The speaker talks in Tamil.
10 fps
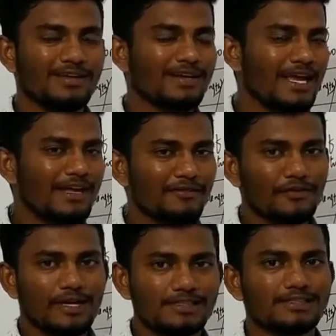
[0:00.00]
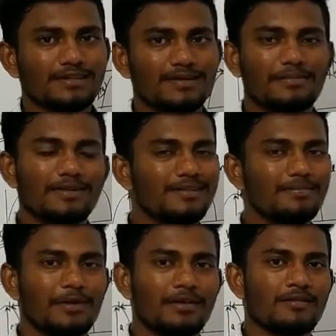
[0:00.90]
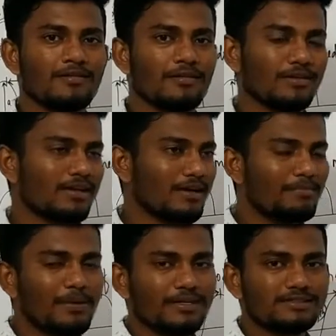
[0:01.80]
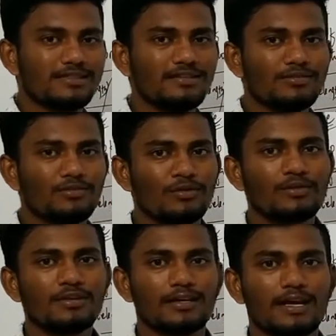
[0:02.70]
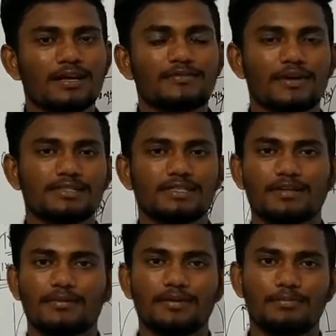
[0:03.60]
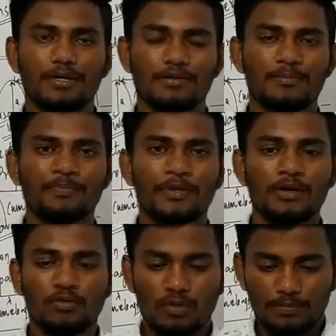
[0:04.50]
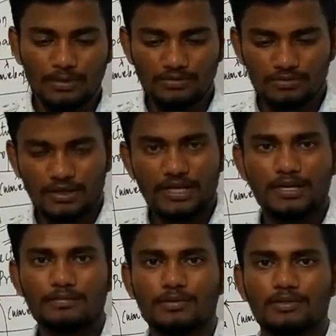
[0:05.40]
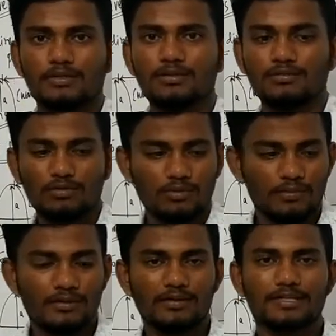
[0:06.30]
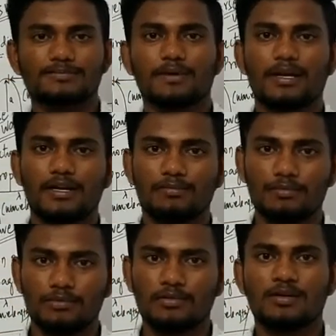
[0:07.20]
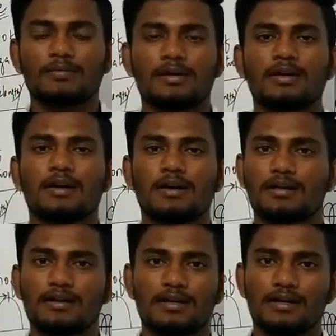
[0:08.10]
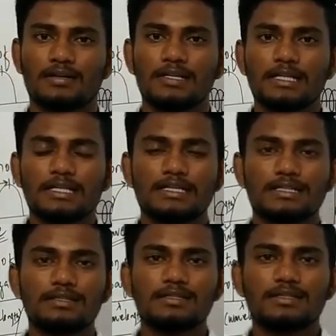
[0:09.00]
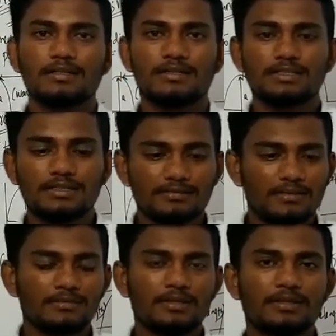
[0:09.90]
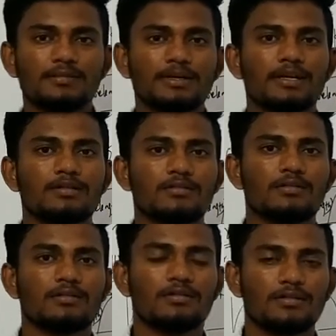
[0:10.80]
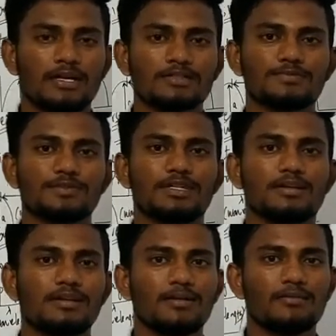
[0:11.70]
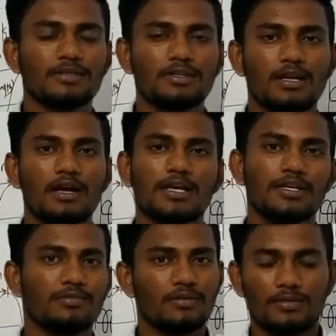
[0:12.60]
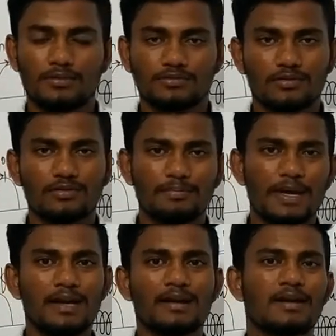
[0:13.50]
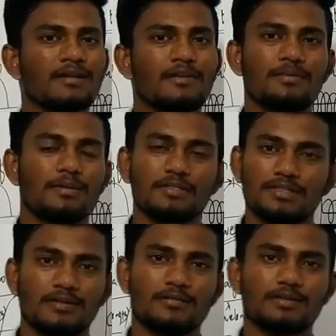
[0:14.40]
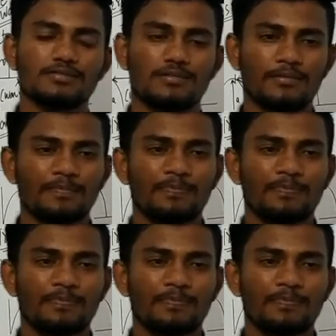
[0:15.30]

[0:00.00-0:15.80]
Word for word: ரேரிஃப்ராக்ஷன் அப்படின்னு பிரிக்கிறோம் அவ்வளோதான் கம்பேரிஷன் இன்னொன்று ரேரிஃப்ராக்ஷன் அப்படின்னு பிரிக்கிறோம் ஒரு பக்கம் சுருங்கிட்டே போகுது இன்னொரு பக்கம் எக்ஸ்பெண்ட் ஆகிட்டே போகுது கொடுக்கப்பட்ட ஆற்றலுக்காக இந்த இந்த விதம் இந்த மாதிரியான ஒரு டிரான்ஸ்மிஷனை தான் நம்ம வந்துட்டு லாங்கிட்யூட்னல் அப்படின்னு சொல்கிறோம் பேரலான வைப்ரேஷன் அப்படின்னு சொல்கிறோம்